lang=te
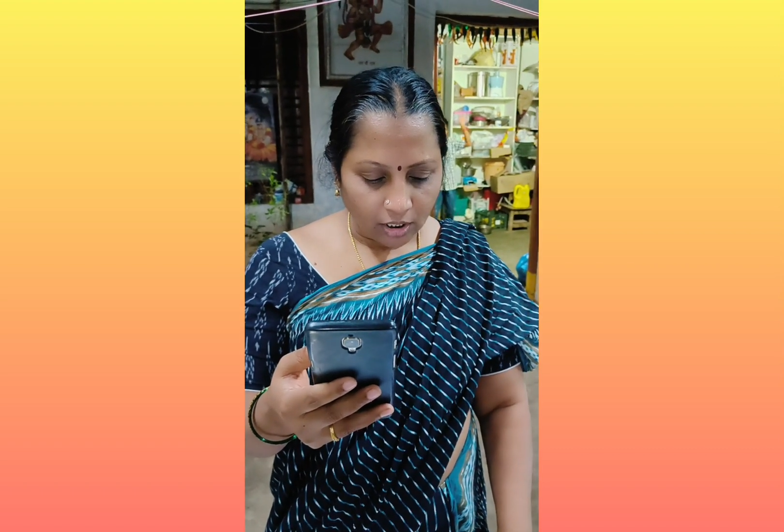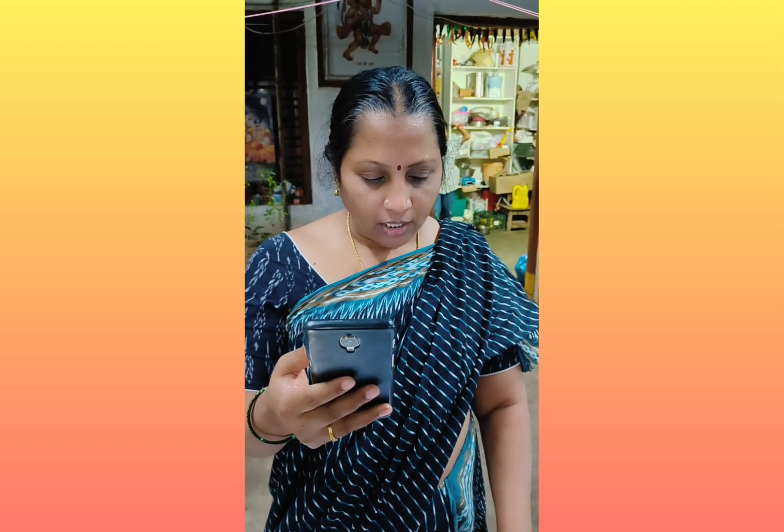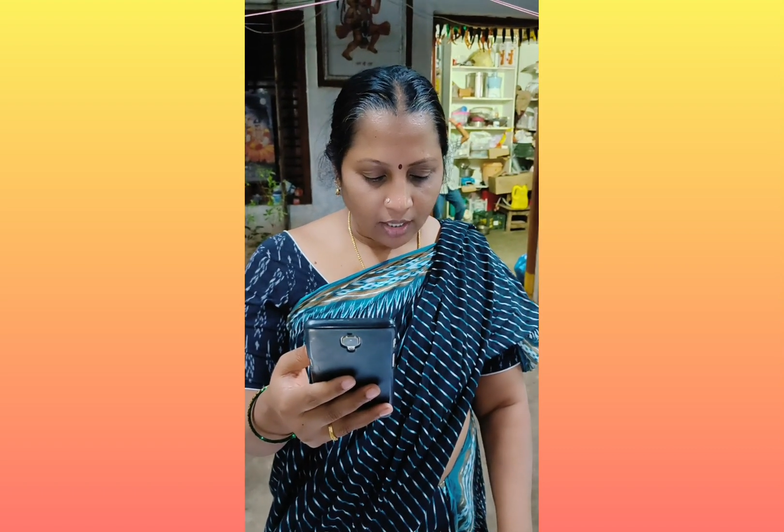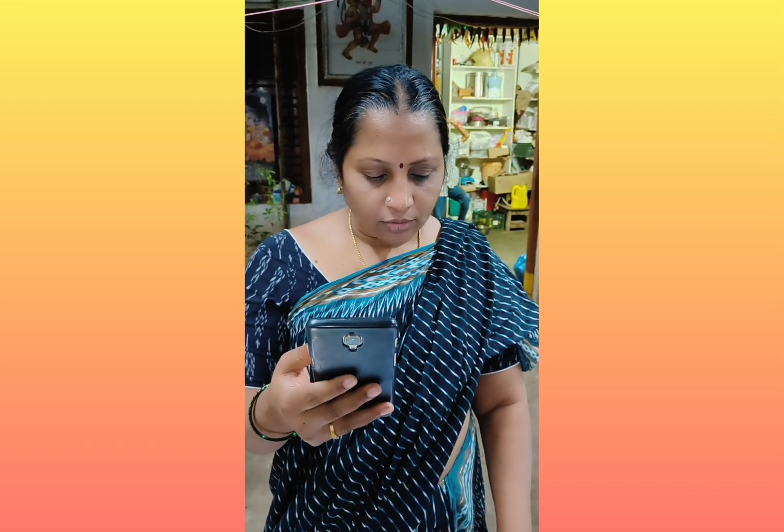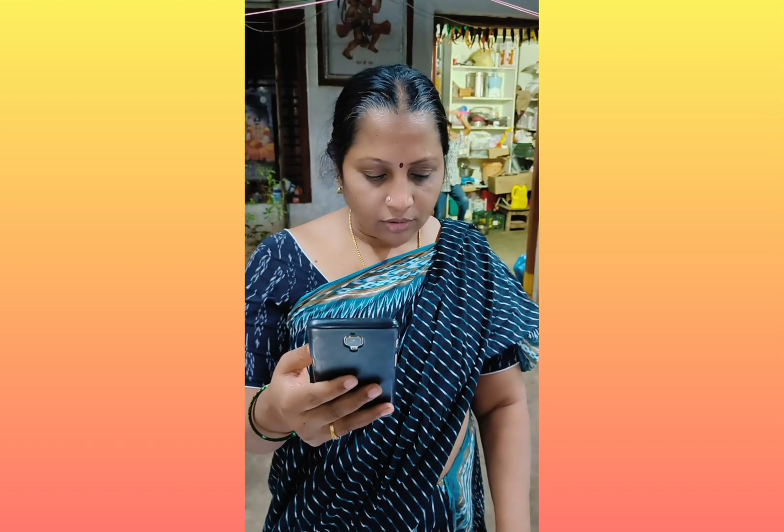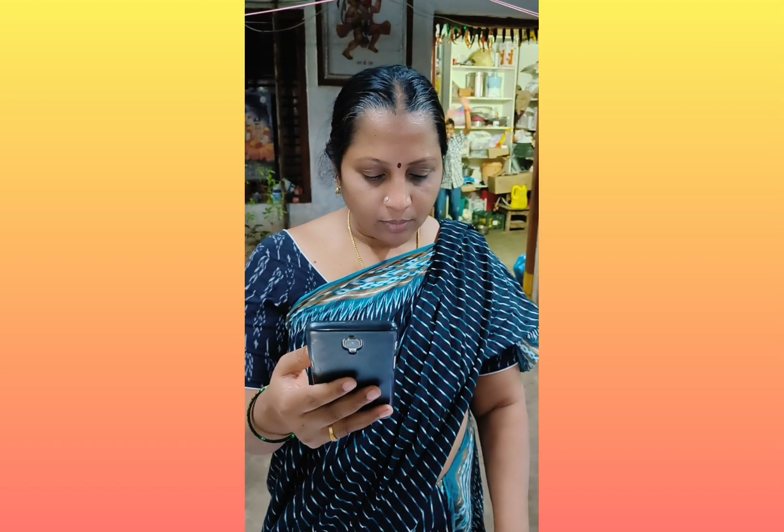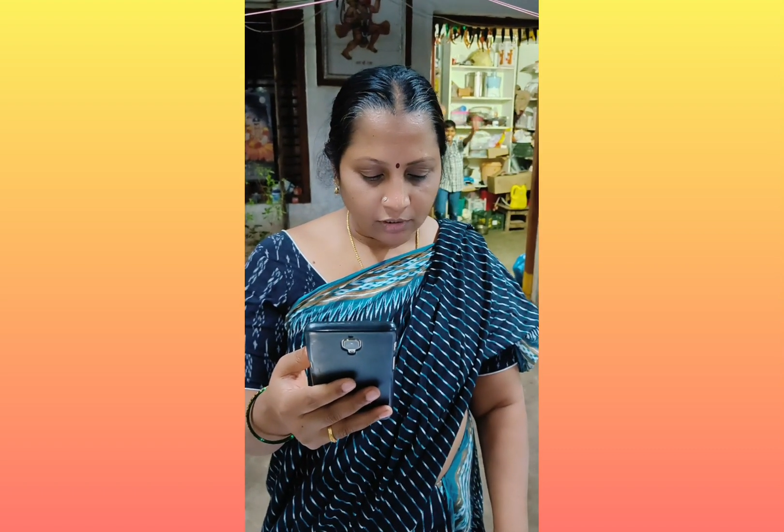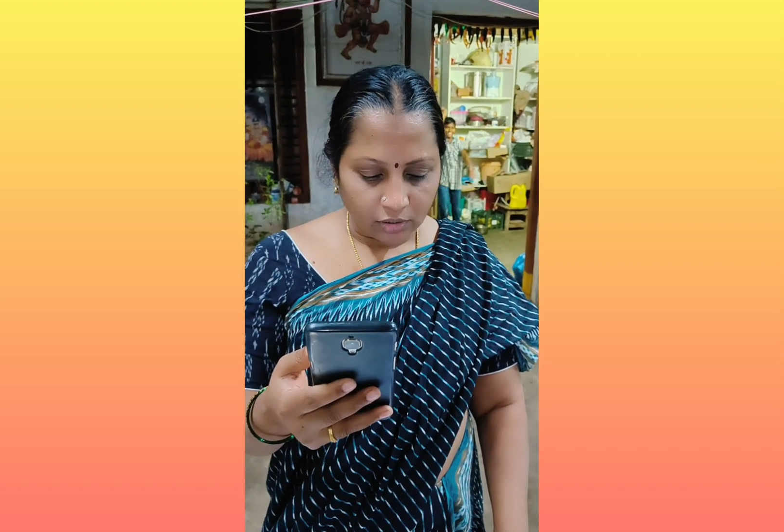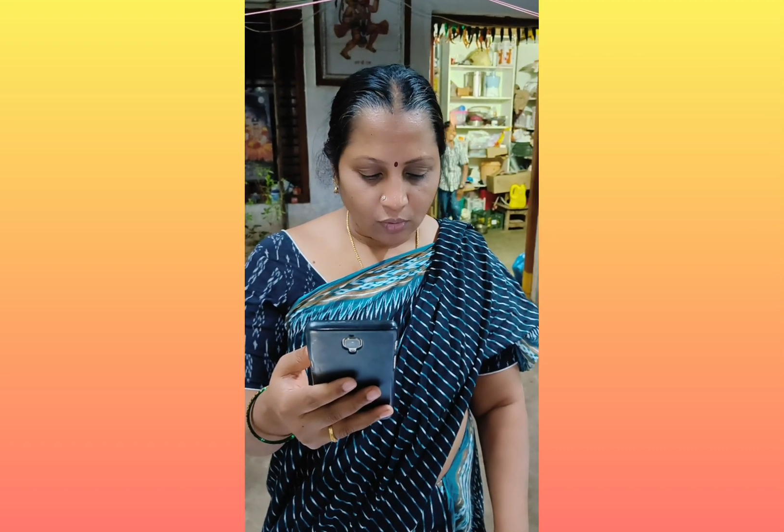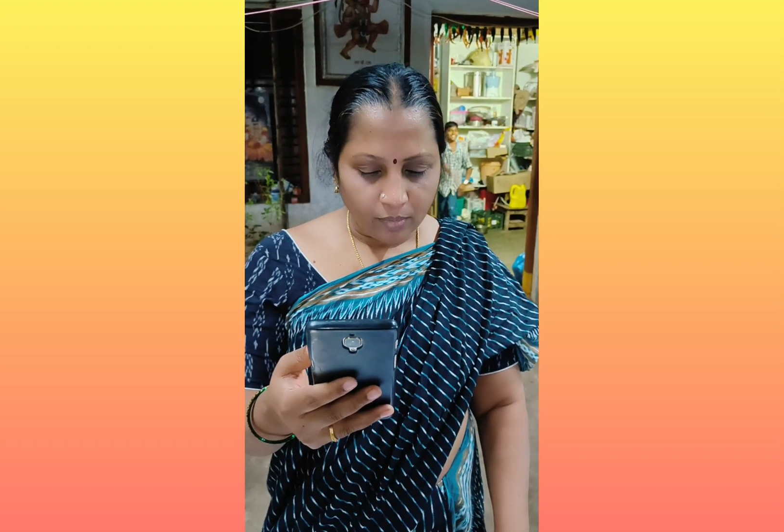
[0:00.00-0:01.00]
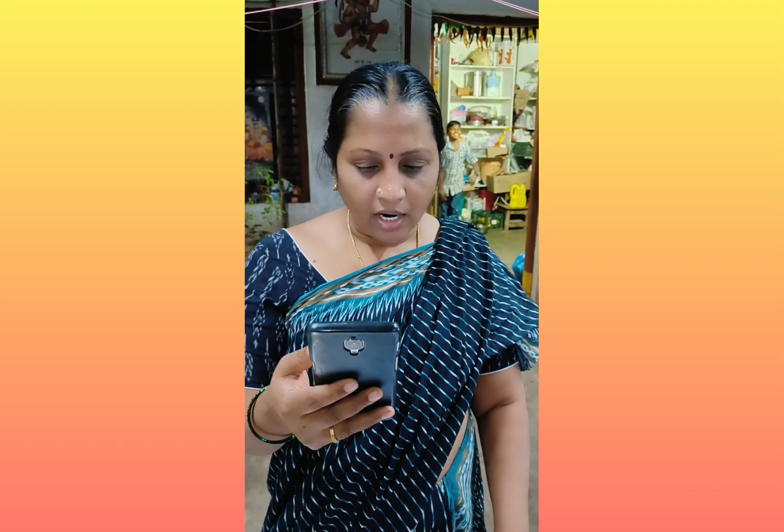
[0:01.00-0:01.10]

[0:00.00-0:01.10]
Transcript: గారు శ్రీమతి సౌమ్య